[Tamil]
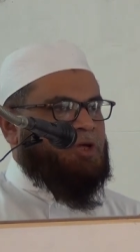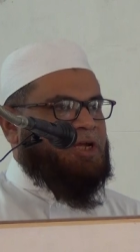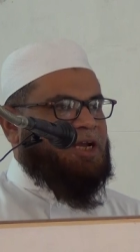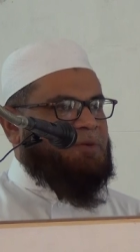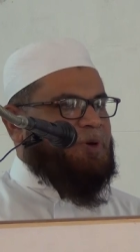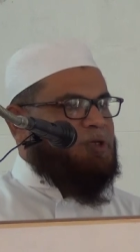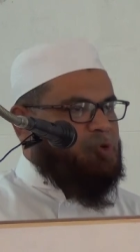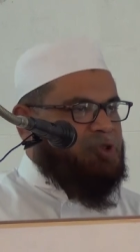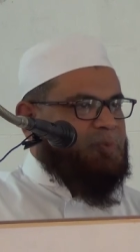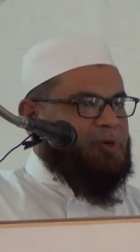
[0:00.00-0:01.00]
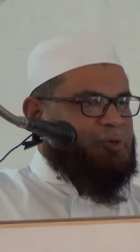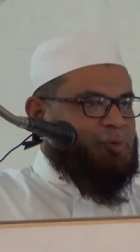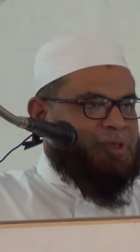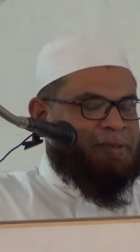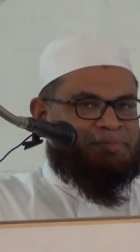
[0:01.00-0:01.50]
நோய்களை
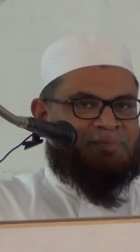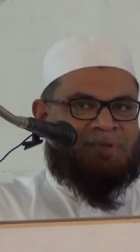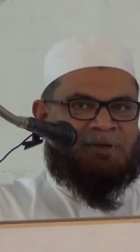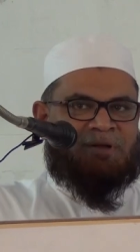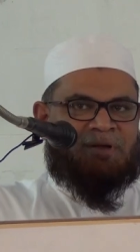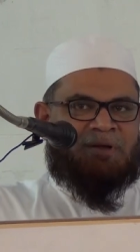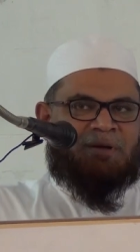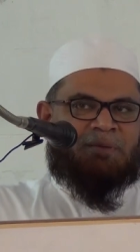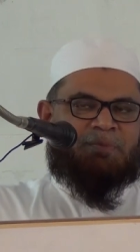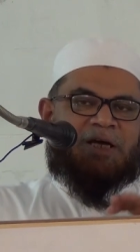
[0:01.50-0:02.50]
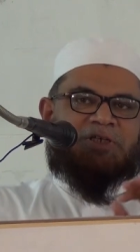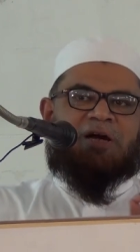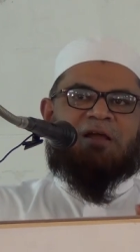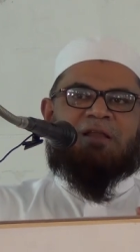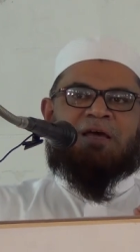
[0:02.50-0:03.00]
பரிசுத்தப்படுத்துவது
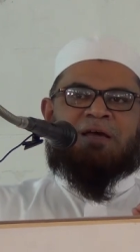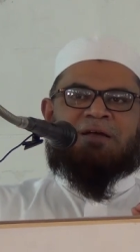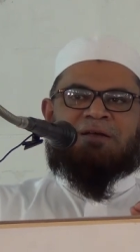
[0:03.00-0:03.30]
மாஷா அல்லா